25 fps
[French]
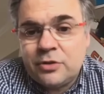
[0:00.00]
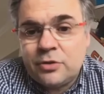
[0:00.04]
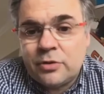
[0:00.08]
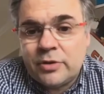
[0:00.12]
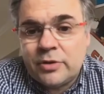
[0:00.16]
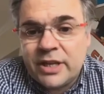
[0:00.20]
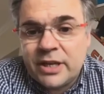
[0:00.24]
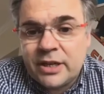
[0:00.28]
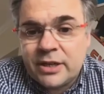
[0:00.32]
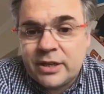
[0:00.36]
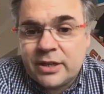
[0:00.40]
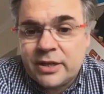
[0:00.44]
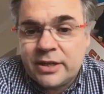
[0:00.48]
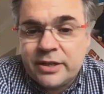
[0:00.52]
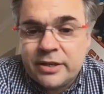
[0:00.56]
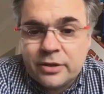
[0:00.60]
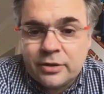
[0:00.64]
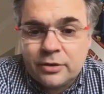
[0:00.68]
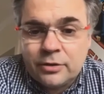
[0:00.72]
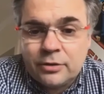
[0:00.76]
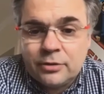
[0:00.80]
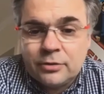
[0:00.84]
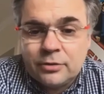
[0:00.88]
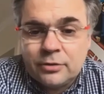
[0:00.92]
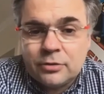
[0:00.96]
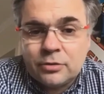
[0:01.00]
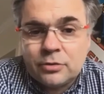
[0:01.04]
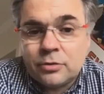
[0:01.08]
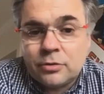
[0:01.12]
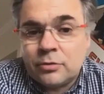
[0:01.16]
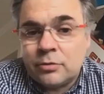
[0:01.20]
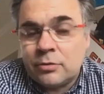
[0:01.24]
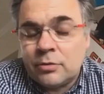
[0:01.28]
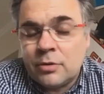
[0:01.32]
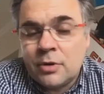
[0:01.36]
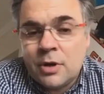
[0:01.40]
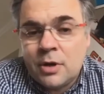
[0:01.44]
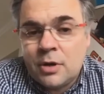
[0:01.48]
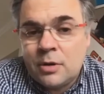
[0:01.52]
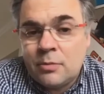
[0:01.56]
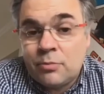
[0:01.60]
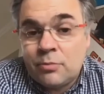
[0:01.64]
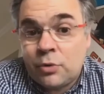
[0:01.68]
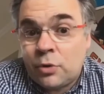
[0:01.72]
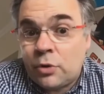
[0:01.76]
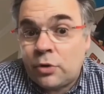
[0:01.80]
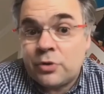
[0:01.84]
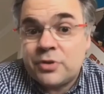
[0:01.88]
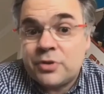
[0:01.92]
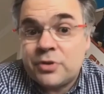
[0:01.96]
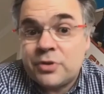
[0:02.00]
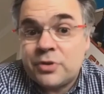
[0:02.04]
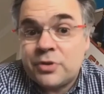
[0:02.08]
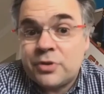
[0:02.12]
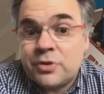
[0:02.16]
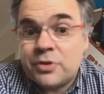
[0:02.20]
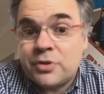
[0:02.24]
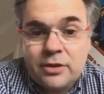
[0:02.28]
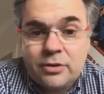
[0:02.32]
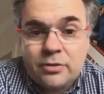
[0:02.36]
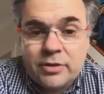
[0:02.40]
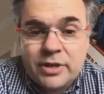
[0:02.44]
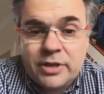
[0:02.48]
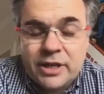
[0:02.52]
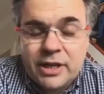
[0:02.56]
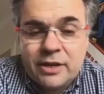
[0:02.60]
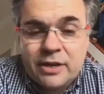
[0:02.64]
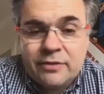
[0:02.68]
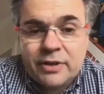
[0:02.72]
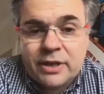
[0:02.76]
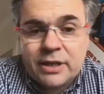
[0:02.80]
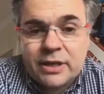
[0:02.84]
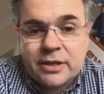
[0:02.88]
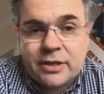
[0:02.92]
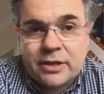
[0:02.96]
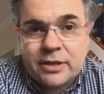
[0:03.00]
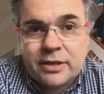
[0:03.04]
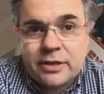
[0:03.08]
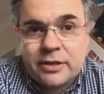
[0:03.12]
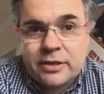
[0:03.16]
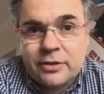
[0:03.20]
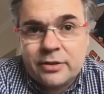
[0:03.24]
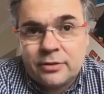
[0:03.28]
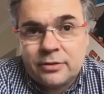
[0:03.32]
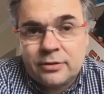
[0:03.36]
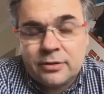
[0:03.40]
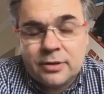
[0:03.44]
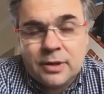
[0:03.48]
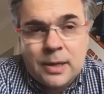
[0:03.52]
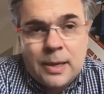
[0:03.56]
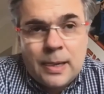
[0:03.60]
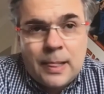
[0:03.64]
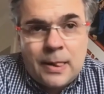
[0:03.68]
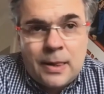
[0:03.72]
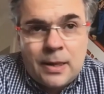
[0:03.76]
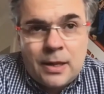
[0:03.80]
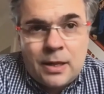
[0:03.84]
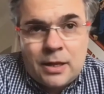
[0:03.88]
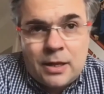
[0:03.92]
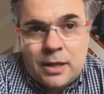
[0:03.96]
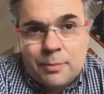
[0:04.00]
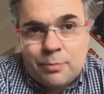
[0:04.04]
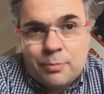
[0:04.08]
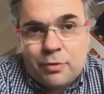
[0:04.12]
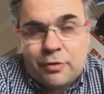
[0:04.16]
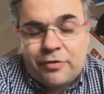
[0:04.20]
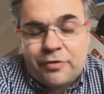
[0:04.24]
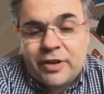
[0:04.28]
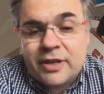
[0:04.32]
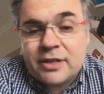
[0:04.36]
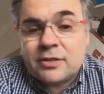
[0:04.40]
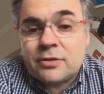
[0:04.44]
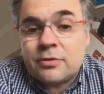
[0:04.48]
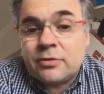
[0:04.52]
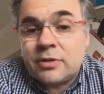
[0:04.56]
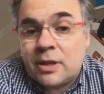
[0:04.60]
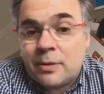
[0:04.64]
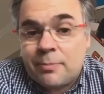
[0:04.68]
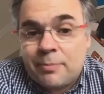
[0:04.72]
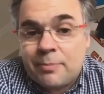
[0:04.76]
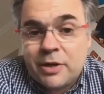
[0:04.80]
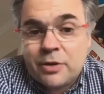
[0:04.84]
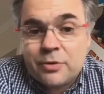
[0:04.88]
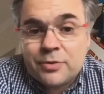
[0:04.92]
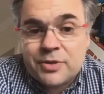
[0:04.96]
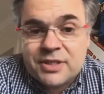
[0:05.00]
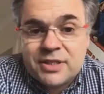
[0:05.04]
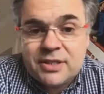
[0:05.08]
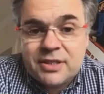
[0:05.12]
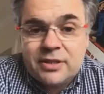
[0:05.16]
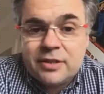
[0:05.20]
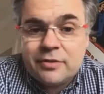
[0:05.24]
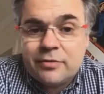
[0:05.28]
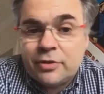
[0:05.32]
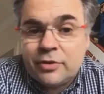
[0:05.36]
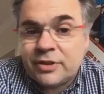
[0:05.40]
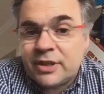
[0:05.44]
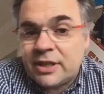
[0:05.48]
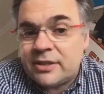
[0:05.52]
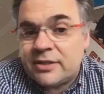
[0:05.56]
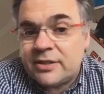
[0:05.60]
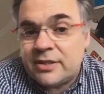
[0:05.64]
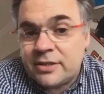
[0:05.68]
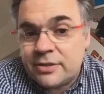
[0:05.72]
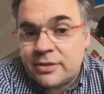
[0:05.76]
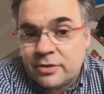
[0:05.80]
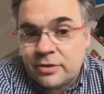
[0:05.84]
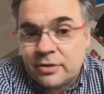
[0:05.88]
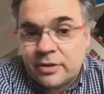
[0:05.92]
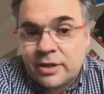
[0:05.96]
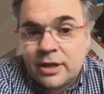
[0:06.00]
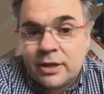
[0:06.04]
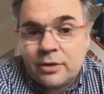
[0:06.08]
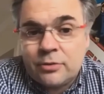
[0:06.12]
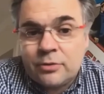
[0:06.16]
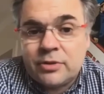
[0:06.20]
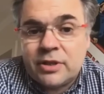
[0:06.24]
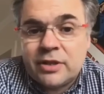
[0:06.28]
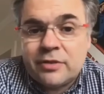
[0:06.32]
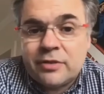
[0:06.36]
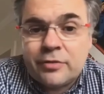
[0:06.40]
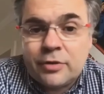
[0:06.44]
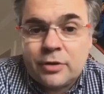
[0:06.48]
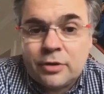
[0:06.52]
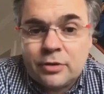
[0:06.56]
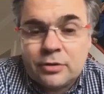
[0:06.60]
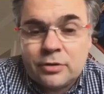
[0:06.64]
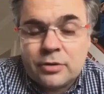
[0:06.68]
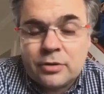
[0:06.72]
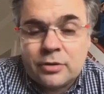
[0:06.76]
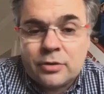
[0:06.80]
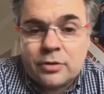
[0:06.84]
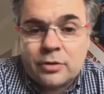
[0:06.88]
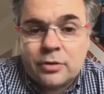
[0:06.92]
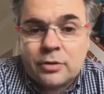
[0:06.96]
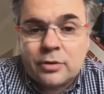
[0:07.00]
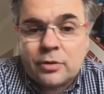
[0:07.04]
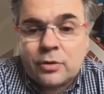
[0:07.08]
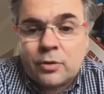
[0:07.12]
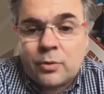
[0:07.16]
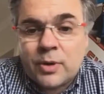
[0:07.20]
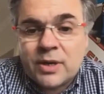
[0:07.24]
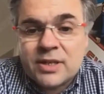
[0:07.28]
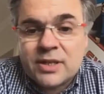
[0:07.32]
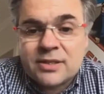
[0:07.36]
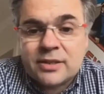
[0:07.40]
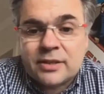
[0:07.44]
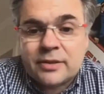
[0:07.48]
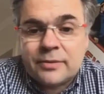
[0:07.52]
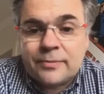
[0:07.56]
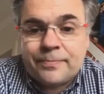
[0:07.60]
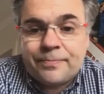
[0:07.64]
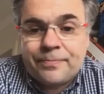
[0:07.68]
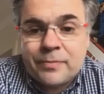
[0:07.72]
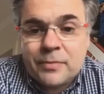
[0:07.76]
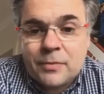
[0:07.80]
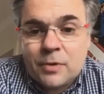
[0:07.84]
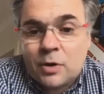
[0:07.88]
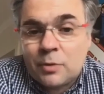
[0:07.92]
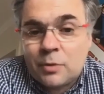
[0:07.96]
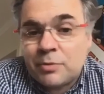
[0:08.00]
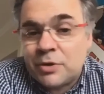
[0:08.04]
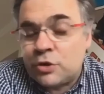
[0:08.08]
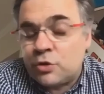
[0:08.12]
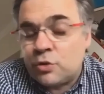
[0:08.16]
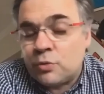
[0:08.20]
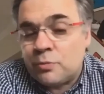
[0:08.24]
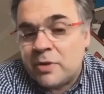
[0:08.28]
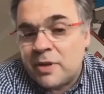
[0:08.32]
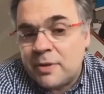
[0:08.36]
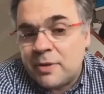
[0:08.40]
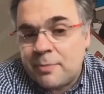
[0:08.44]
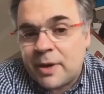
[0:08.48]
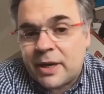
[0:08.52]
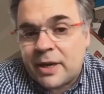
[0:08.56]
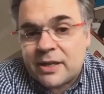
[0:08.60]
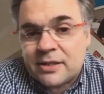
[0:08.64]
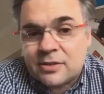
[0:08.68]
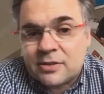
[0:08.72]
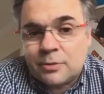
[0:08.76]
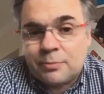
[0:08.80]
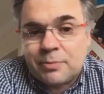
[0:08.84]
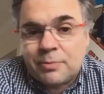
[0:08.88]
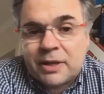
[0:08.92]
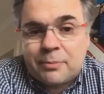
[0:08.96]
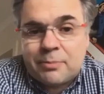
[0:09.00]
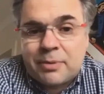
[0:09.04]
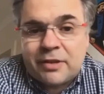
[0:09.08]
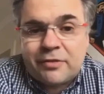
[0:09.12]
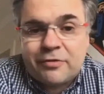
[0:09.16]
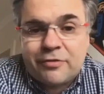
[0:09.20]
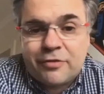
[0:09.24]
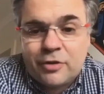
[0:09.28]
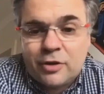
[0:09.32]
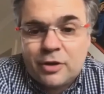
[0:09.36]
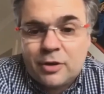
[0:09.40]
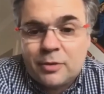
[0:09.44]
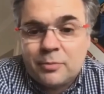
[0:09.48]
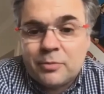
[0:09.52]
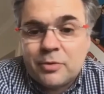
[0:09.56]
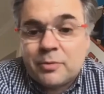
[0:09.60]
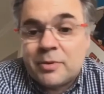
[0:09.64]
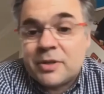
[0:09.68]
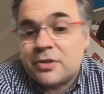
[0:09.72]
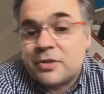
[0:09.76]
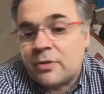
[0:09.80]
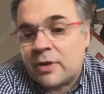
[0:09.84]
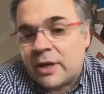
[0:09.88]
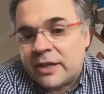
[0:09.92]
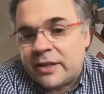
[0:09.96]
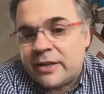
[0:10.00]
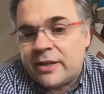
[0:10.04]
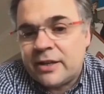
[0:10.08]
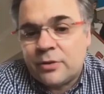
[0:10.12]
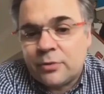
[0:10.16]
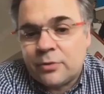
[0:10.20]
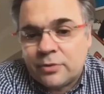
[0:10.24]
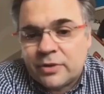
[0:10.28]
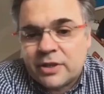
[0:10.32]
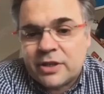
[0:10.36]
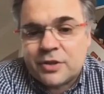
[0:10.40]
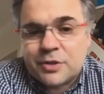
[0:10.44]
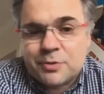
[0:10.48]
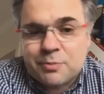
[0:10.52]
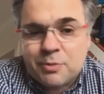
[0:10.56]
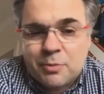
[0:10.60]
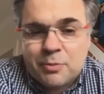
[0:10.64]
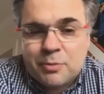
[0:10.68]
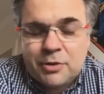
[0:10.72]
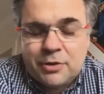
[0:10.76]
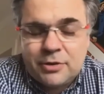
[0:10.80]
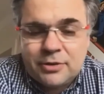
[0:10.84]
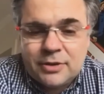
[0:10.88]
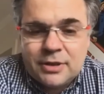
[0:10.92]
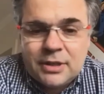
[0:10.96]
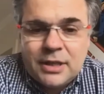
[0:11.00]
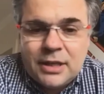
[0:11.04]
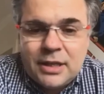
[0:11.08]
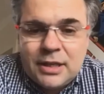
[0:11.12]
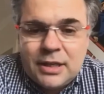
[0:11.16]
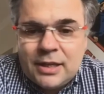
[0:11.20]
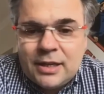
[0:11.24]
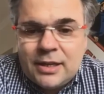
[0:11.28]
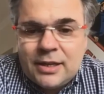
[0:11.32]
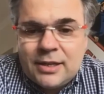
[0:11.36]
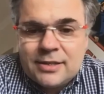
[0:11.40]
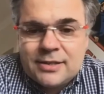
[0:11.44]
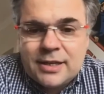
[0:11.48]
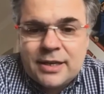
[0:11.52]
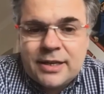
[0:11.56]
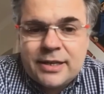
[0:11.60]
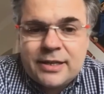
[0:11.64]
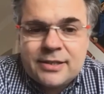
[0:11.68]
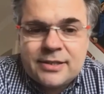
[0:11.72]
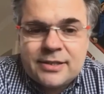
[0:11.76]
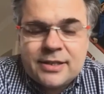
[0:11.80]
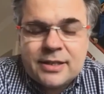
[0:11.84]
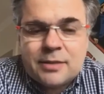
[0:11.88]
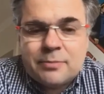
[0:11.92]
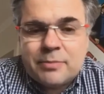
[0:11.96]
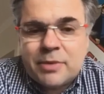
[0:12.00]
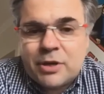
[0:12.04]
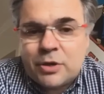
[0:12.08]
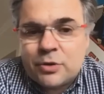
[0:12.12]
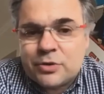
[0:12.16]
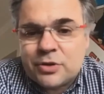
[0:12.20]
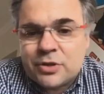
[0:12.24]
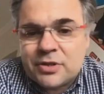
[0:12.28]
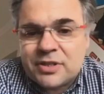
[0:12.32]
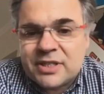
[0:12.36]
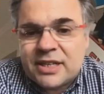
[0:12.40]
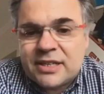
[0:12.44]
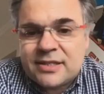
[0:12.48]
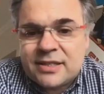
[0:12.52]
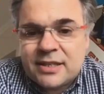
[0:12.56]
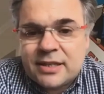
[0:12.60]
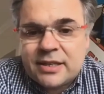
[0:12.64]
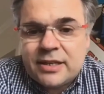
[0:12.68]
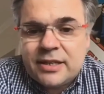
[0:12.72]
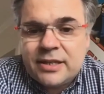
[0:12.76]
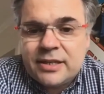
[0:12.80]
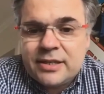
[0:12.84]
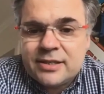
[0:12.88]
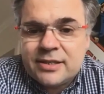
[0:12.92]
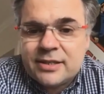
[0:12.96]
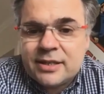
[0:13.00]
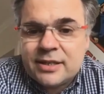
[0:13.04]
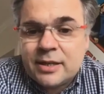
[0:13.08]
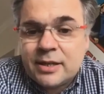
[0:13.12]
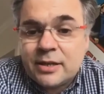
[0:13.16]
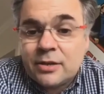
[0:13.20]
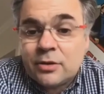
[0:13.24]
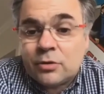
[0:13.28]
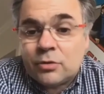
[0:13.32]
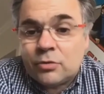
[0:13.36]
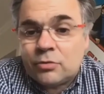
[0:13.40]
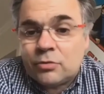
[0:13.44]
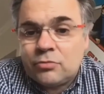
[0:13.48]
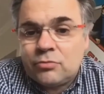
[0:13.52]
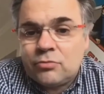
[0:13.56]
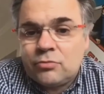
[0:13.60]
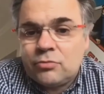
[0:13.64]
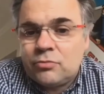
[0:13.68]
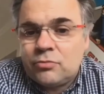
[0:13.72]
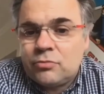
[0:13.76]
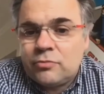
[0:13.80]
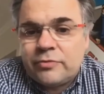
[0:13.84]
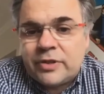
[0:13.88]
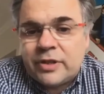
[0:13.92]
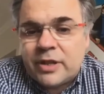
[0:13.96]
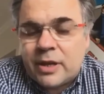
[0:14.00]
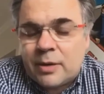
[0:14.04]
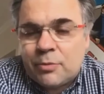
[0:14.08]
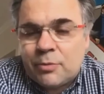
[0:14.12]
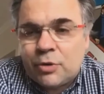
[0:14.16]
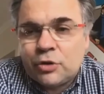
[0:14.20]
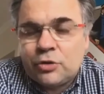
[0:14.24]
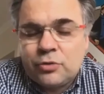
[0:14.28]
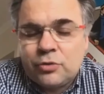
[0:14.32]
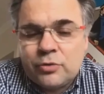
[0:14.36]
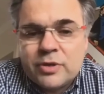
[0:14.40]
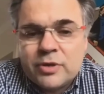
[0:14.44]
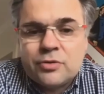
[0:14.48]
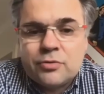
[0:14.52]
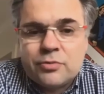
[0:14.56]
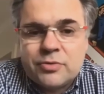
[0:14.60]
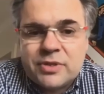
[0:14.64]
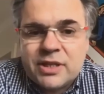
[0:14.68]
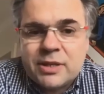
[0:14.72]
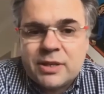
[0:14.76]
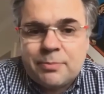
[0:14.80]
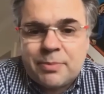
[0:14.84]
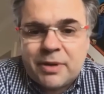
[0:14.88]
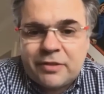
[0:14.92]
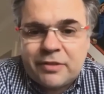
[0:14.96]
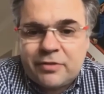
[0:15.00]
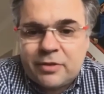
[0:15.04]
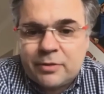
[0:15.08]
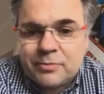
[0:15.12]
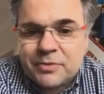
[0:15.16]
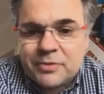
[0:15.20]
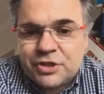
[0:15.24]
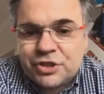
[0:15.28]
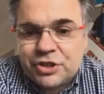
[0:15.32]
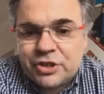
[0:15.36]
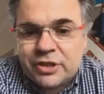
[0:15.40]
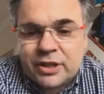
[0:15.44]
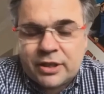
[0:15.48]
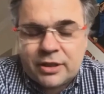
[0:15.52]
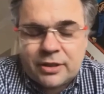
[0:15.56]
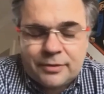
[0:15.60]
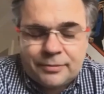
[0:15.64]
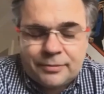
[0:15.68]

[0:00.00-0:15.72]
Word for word: lien client, de, resserrer le lien avec les clients et pour faire ce qu'on appelle aussi des ventes additionnelles ou des ventes croisées. En B2B, par exemple, la plateforme sur laquelle on est en ce moment, c'est LinkedIn. Mais le social selling, c'est finalement tous les outils et plateformes digitales.